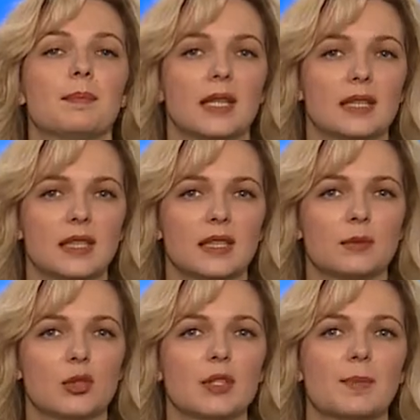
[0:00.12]
По
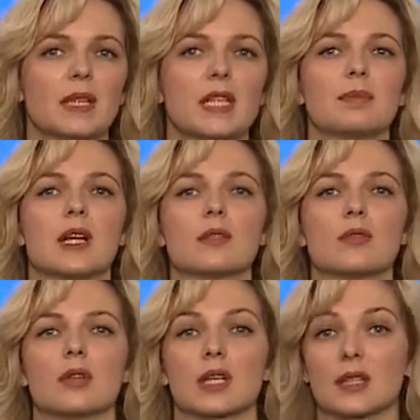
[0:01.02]
данным
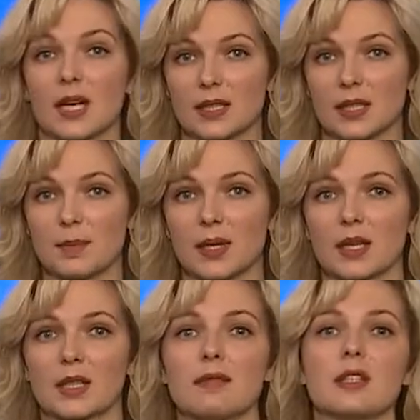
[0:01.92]
Роспотребнадзора, данные по
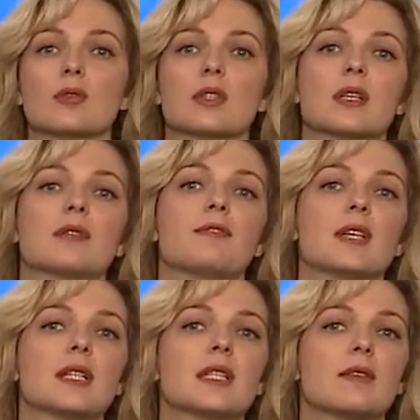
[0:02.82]
коронавирусной
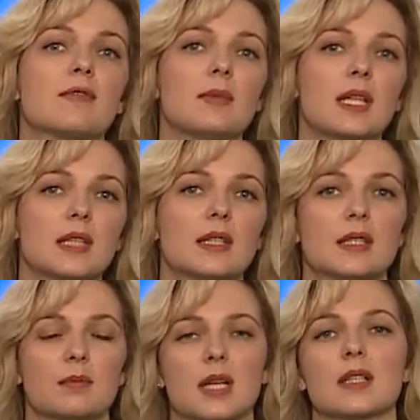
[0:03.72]
инфекции в мире
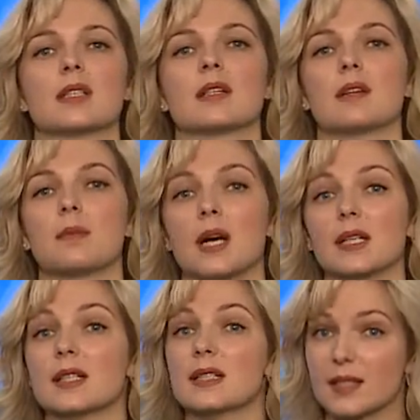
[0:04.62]
на 17
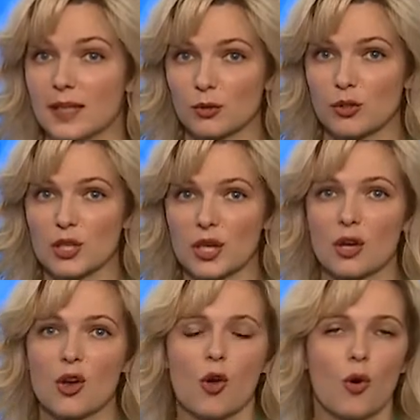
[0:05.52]
марта
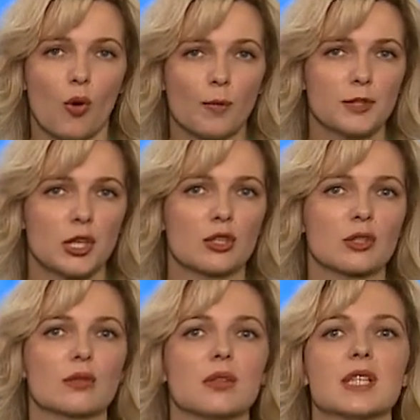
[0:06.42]
следующие. Общее
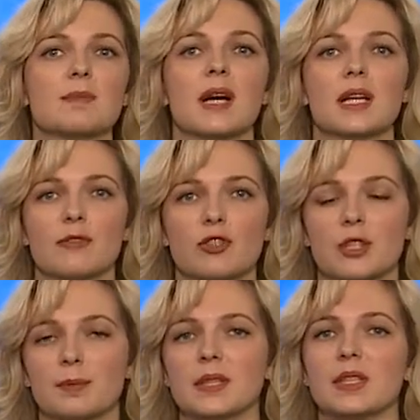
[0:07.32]
число
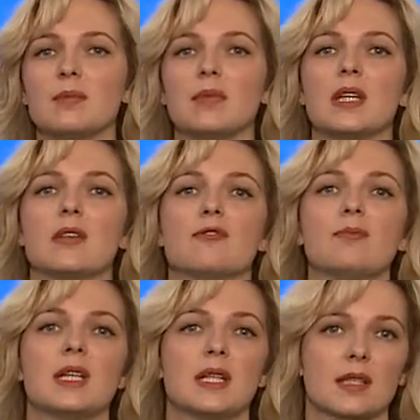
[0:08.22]
заболевших пандемией
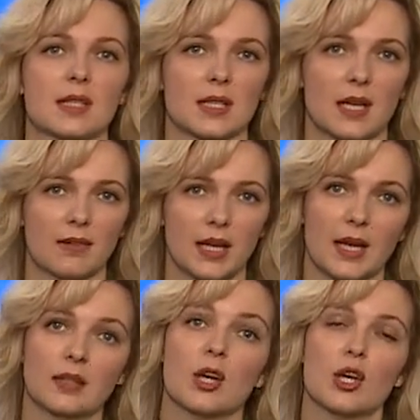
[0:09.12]
в мире
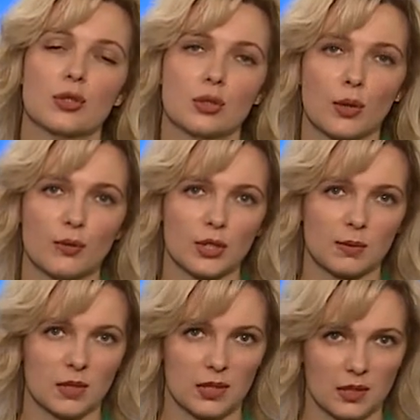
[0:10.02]
составляет
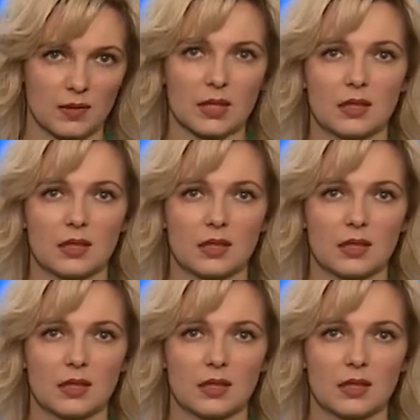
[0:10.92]
182